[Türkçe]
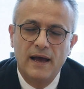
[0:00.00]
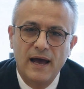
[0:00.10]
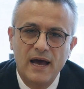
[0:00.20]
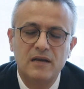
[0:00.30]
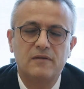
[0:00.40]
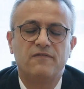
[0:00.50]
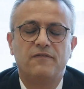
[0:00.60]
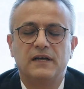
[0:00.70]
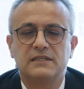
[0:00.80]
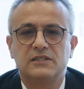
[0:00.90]
Her
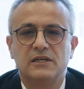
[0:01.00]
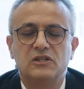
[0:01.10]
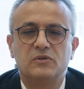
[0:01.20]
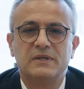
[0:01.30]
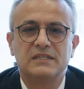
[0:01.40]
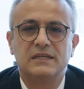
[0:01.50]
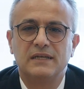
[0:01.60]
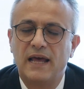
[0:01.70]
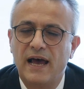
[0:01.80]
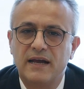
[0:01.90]
faz
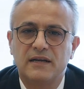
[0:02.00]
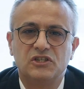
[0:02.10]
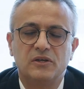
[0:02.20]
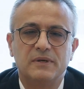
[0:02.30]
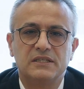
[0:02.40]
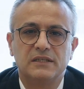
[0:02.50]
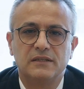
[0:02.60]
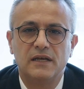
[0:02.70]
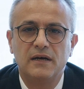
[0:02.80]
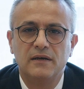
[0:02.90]
çalışmasının her
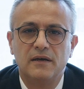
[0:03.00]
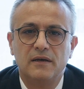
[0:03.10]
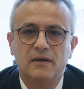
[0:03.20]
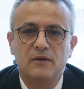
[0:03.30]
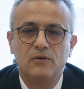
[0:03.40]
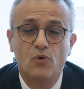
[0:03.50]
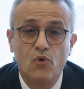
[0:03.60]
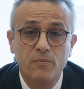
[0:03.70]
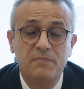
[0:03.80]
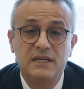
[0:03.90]
aşamasında
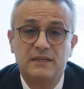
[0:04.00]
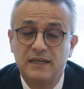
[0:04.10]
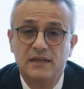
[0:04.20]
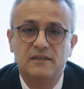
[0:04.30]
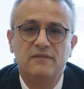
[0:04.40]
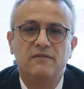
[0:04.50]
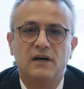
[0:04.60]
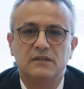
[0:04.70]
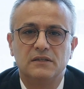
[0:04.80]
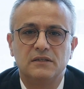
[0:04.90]
yoğun bir denetim
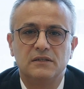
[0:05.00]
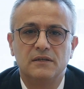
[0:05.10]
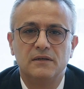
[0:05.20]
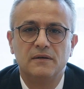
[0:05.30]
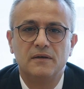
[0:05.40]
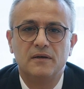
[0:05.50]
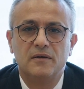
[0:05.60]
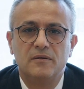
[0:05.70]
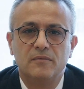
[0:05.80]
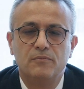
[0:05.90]
vardır.
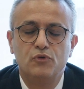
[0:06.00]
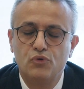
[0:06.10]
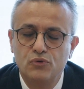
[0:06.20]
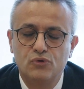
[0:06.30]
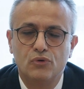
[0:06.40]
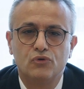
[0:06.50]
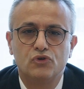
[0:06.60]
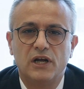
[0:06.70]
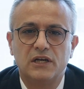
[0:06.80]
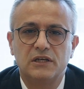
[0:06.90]
Bütün
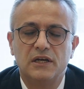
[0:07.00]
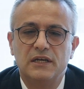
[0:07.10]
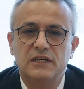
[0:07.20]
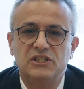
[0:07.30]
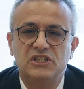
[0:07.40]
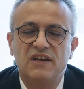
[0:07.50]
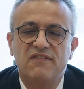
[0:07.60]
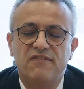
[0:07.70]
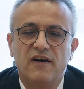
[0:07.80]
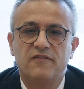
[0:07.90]
sonuçlar
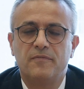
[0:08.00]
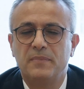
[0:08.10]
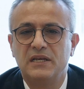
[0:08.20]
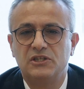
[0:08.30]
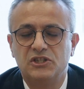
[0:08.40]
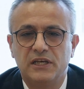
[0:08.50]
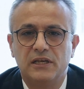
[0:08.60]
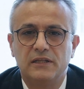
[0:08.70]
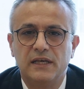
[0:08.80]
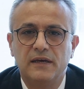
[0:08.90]
şeffaf bir
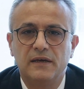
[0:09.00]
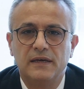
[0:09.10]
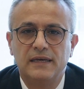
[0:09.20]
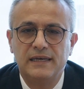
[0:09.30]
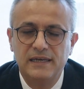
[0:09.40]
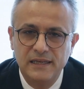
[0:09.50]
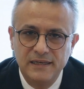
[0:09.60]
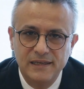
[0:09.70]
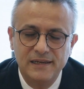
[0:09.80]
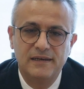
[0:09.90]
şekilde
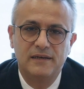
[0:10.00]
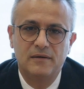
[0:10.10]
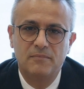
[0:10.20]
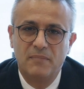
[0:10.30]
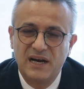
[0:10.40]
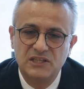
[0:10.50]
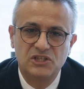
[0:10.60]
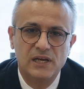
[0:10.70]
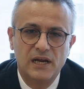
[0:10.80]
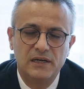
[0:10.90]
ilgili
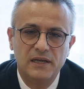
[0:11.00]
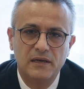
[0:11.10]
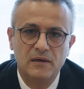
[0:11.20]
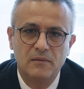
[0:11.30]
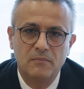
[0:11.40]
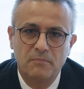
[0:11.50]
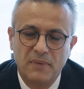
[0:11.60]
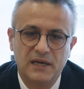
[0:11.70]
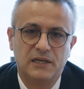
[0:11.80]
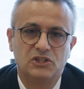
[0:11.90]
mercilerle
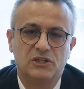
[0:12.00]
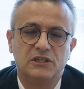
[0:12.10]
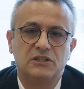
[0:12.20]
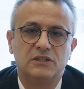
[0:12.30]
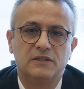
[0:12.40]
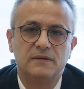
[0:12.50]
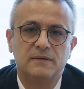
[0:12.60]
paylaşılır.